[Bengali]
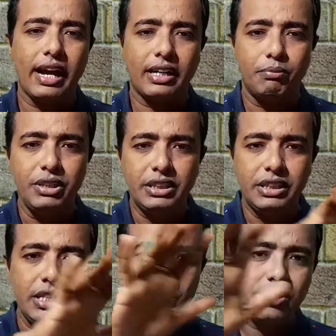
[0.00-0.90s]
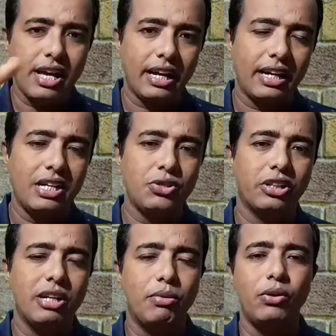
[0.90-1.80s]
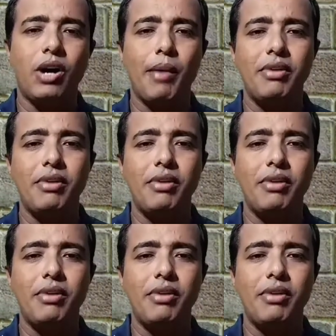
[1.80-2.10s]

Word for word: একটা বিস্তীর্ণ জায়গার কৃষককে বললো